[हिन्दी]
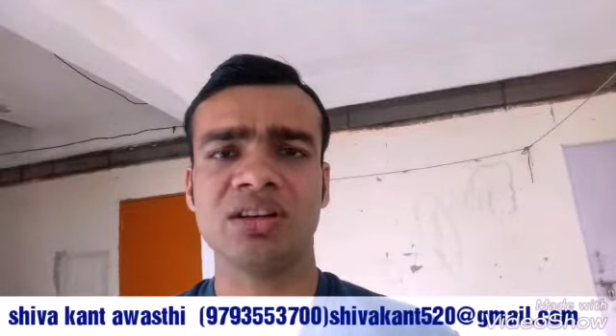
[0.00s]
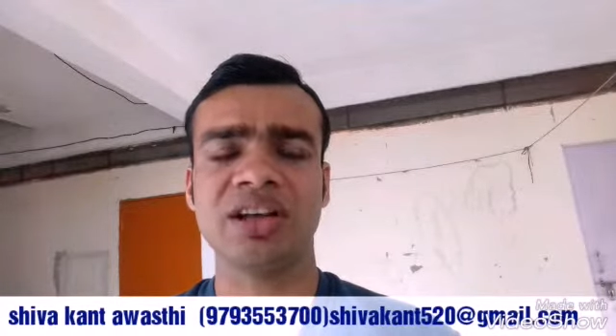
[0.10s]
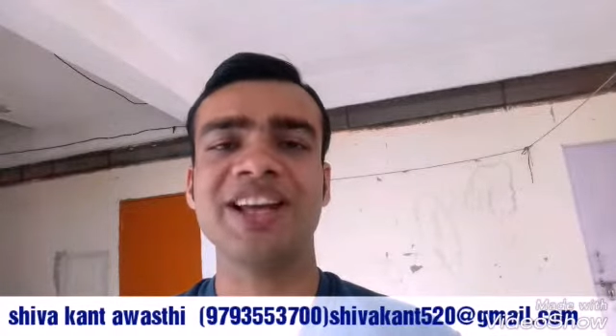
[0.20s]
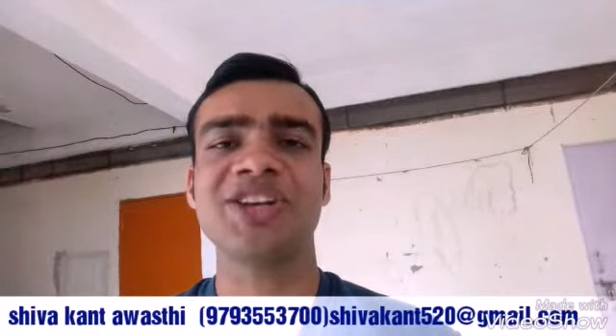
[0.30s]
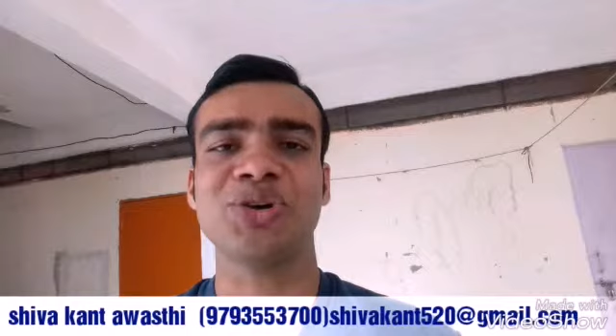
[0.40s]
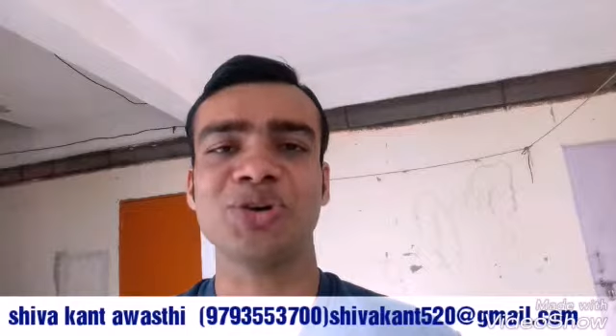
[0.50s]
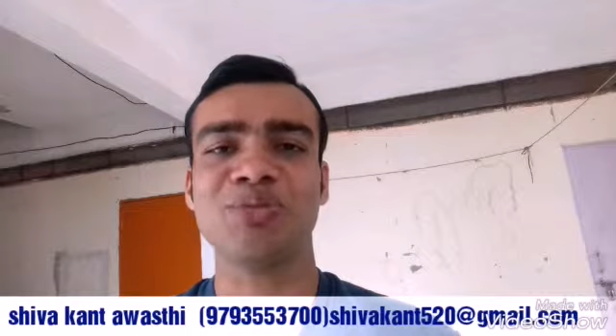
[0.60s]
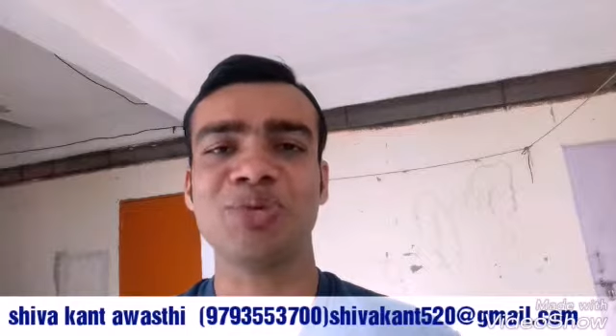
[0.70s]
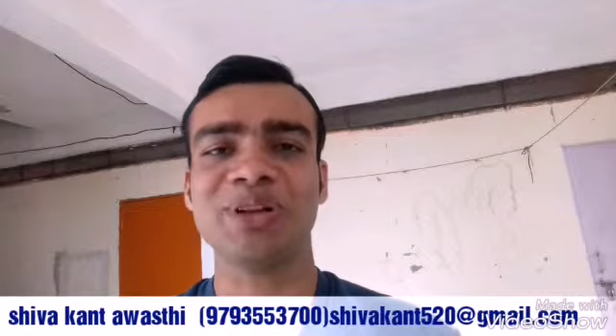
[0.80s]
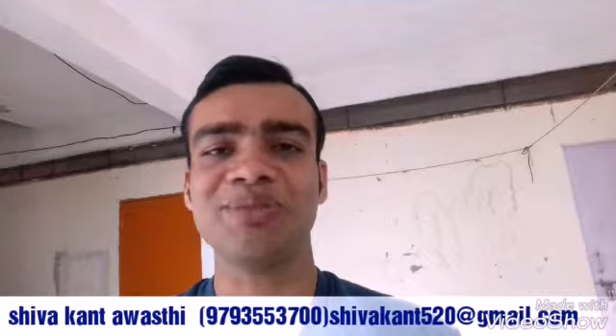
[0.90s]
खैर
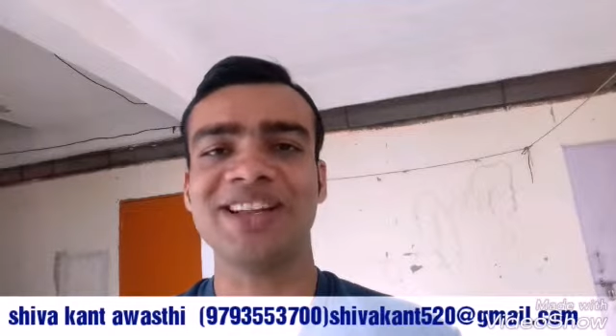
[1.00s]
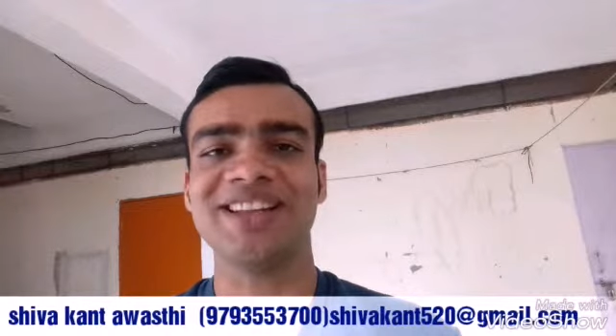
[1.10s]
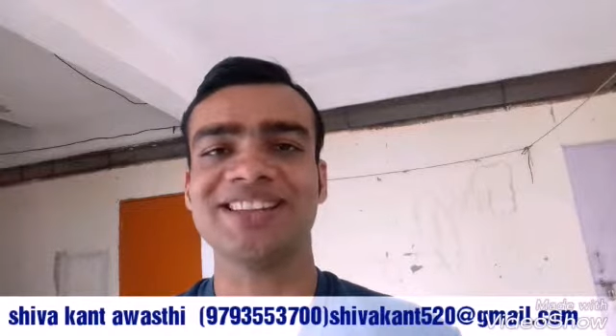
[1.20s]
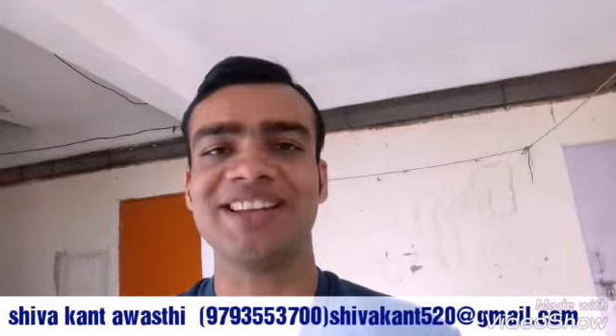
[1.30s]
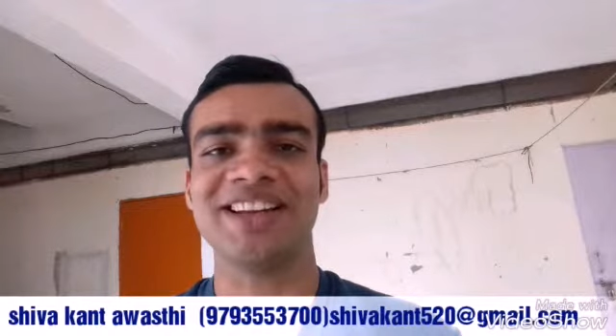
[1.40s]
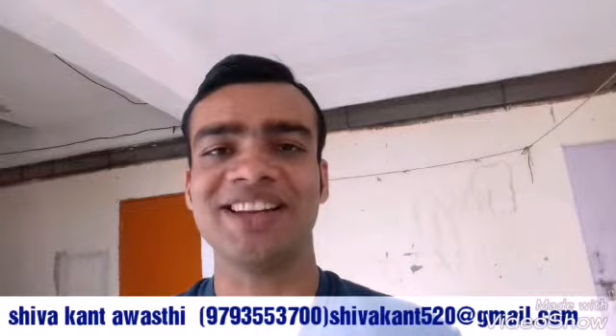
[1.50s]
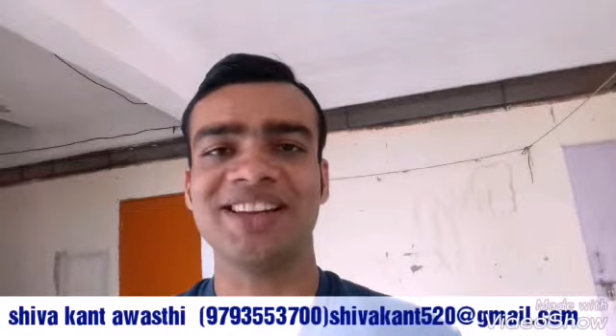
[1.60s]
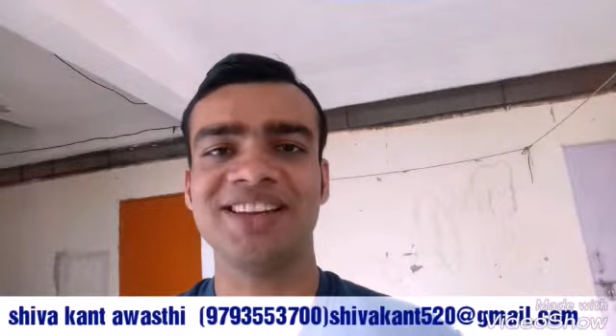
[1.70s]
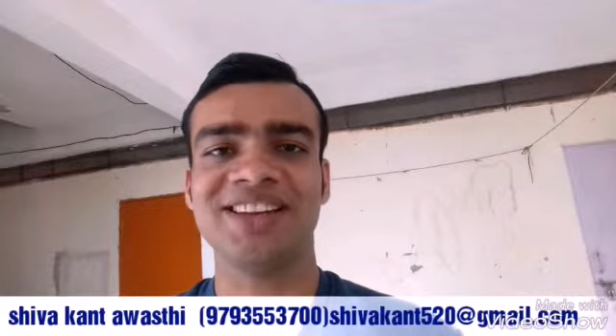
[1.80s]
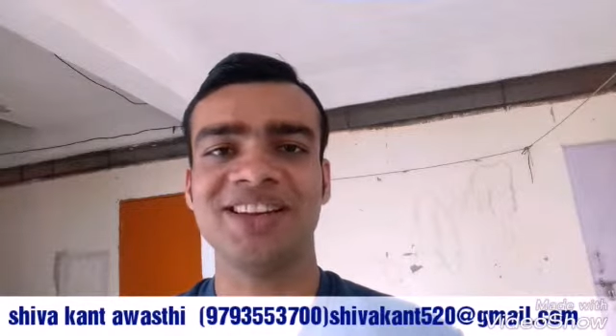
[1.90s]
छोड़ो बोरिंग बातें सारी
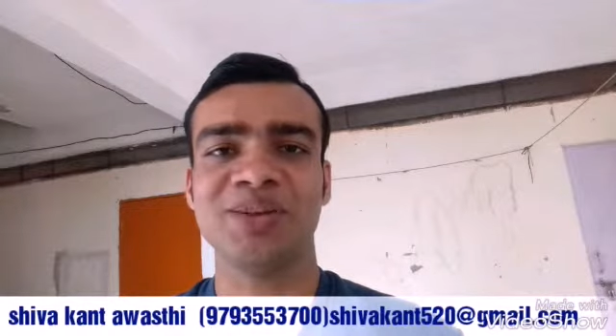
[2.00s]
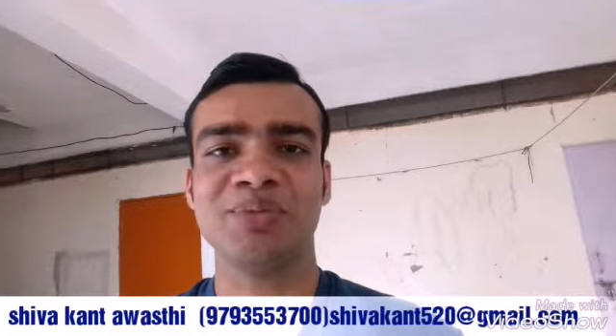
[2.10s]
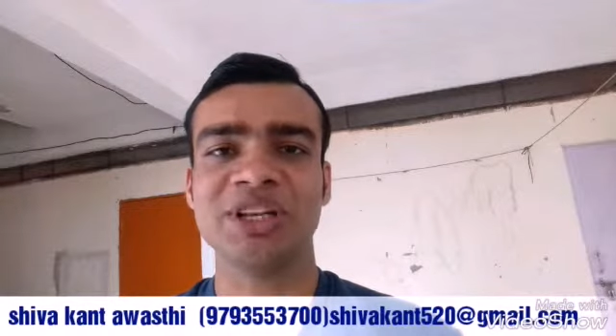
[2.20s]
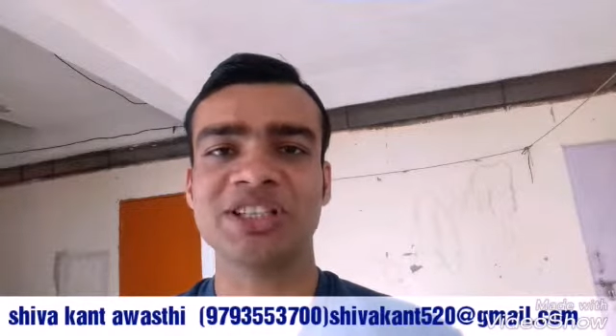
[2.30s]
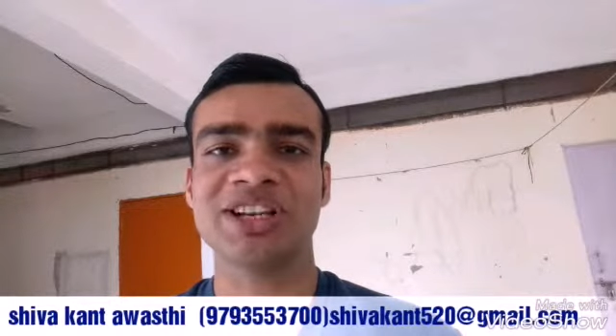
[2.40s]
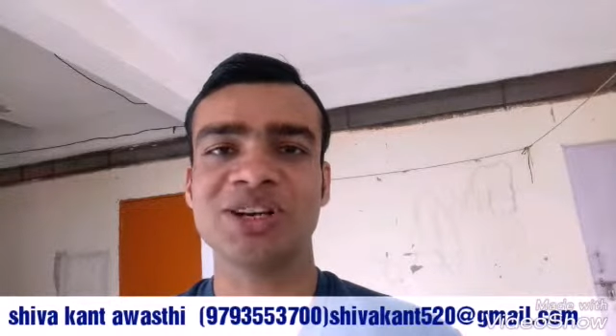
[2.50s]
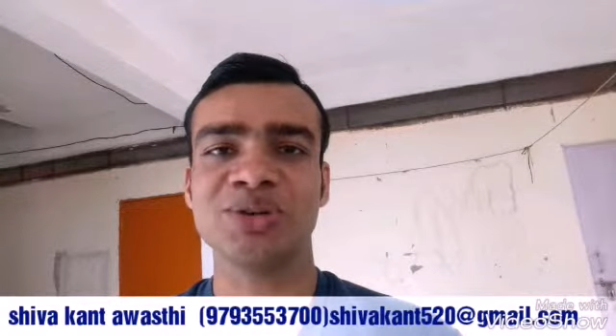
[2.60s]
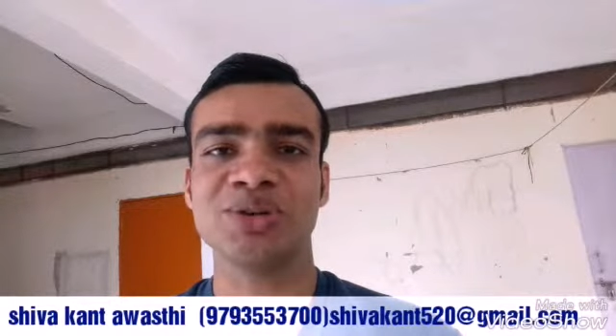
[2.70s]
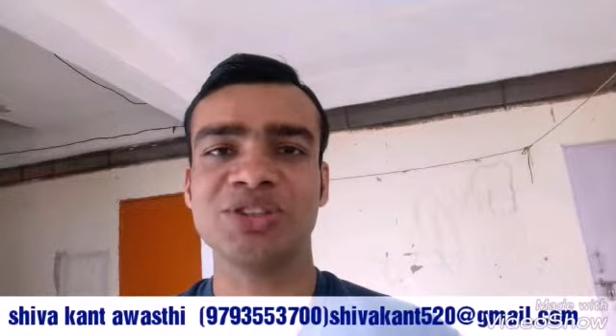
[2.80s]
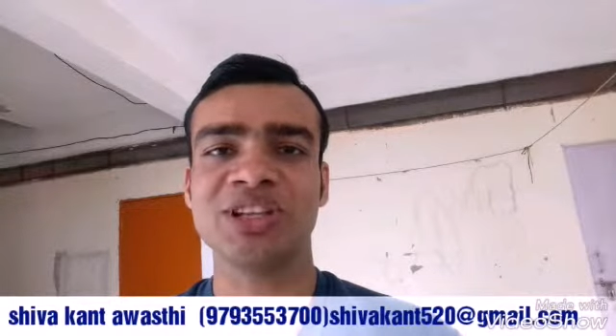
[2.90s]
मस्त
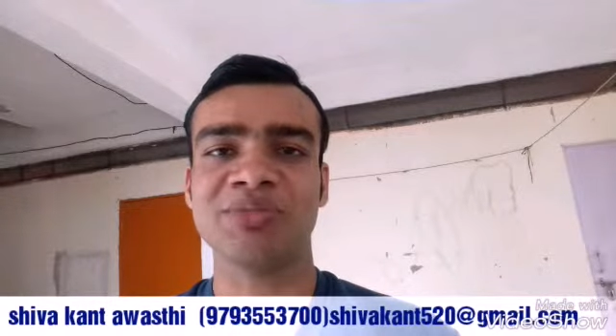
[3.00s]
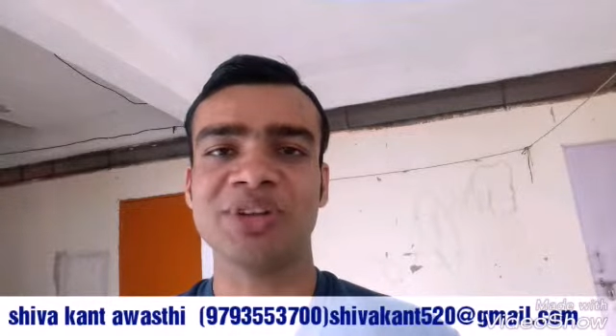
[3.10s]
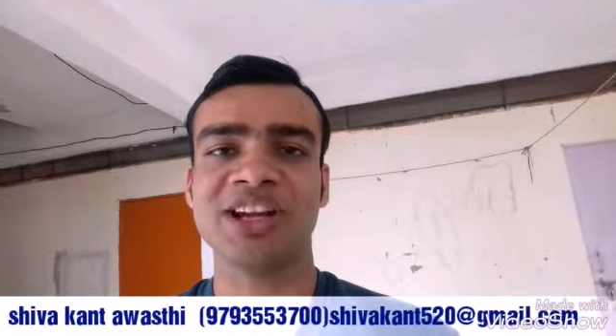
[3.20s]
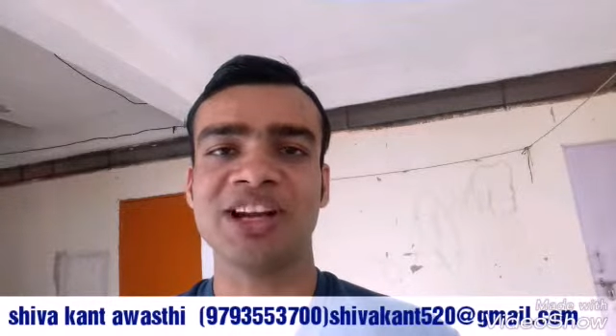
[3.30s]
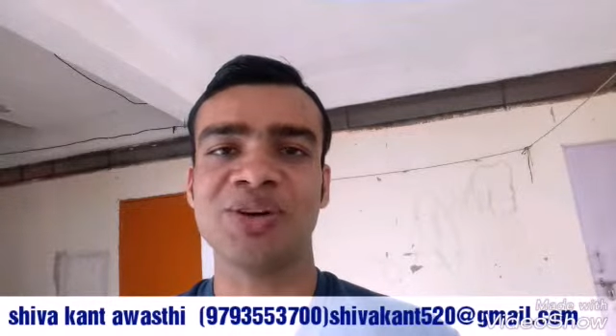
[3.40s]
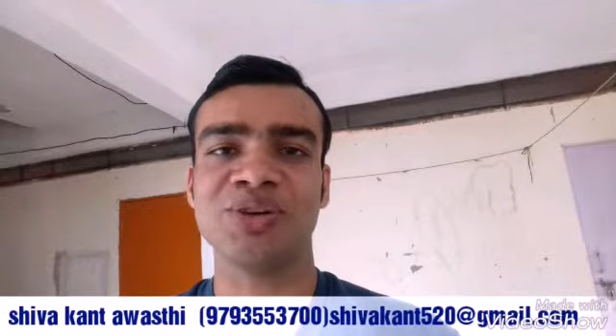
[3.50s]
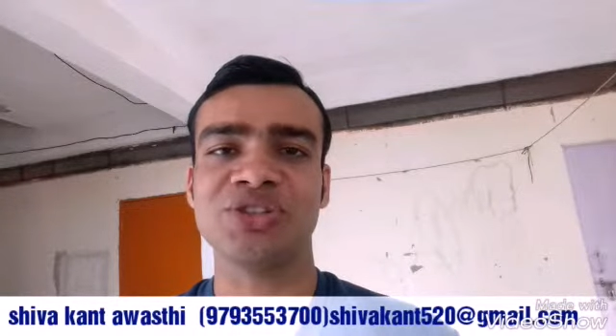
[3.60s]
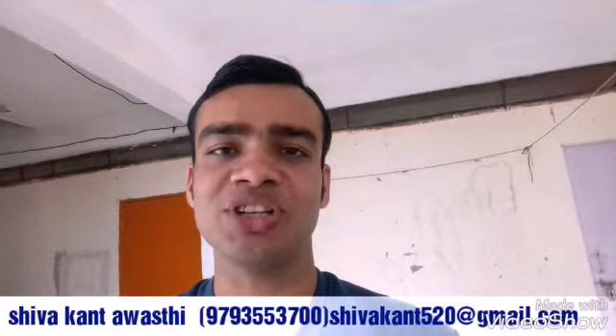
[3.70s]
रहो जम के खाओ